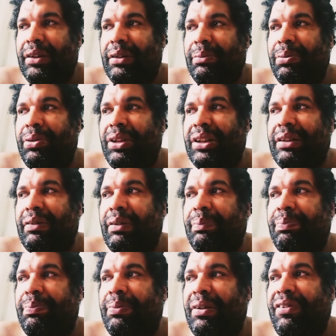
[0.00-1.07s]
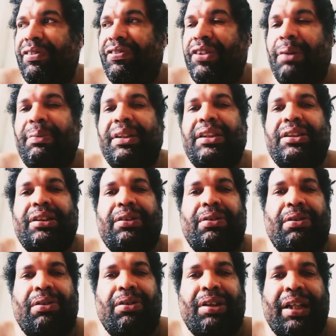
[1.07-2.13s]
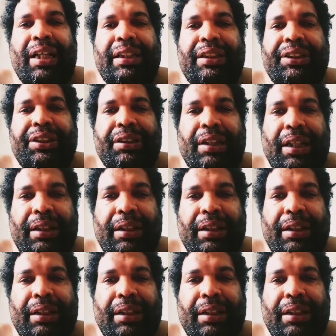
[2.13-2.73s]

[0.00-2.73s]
Política é uma, uma forma de se colocar e de estar